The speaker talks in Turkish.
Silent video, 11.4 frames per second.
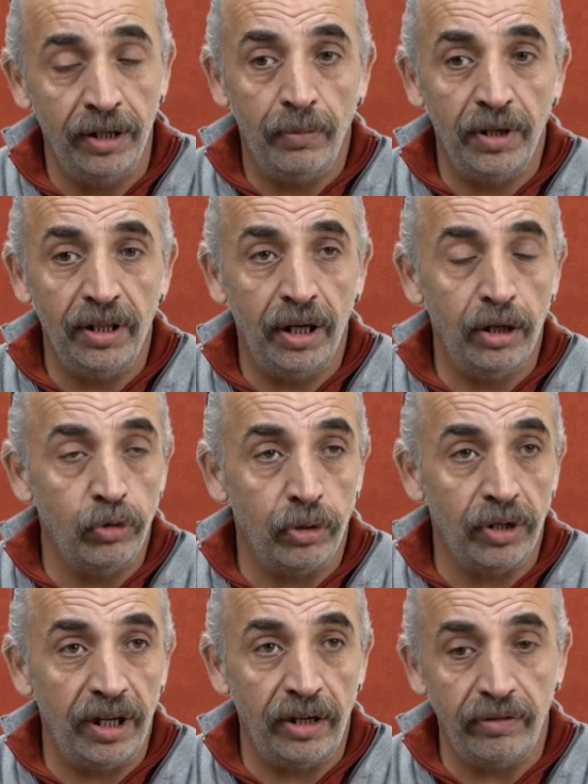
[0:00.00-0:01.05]
Ama daha
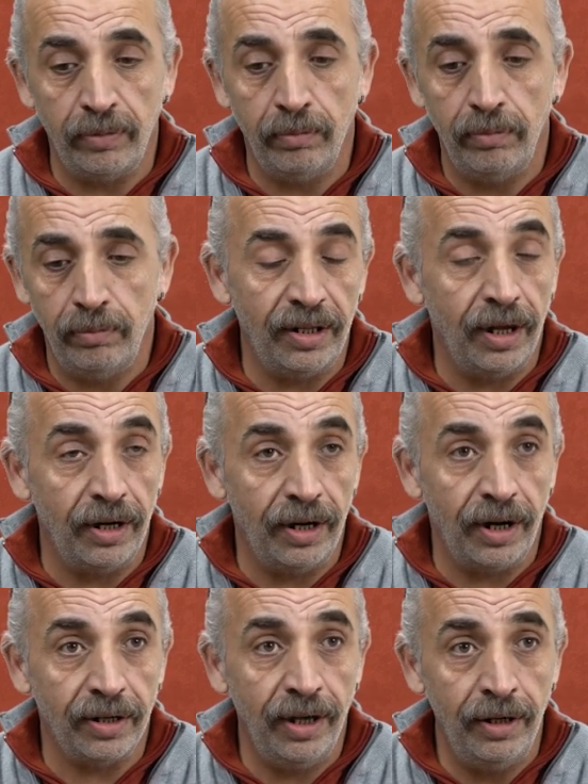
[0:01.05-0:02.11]
sonra evrim
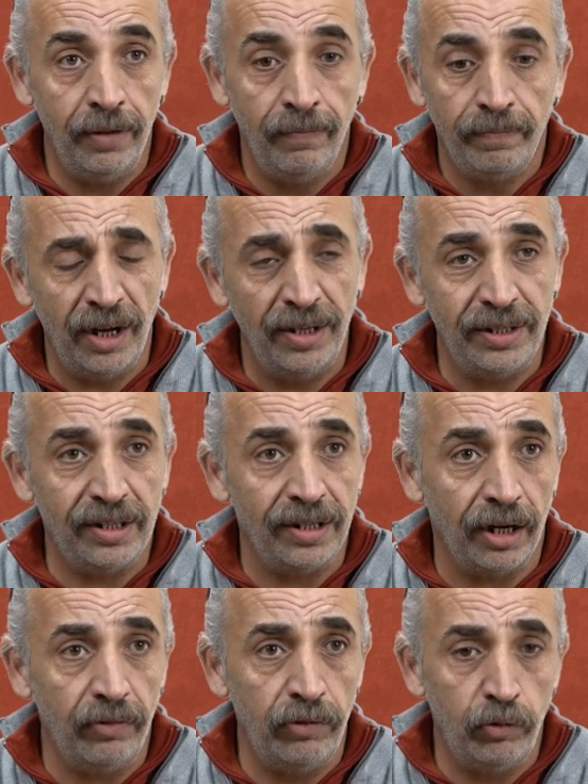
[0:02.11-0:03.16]
ilerlerken
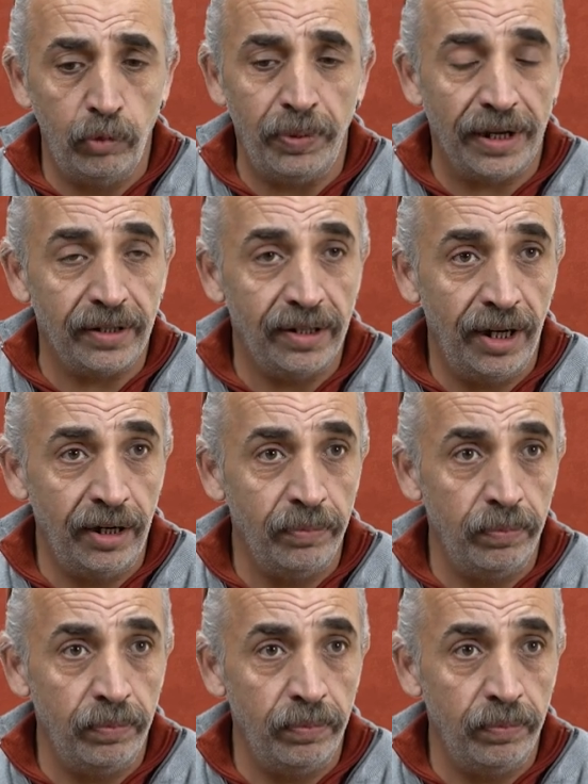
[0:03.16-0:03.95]
kanisler ve vulpesler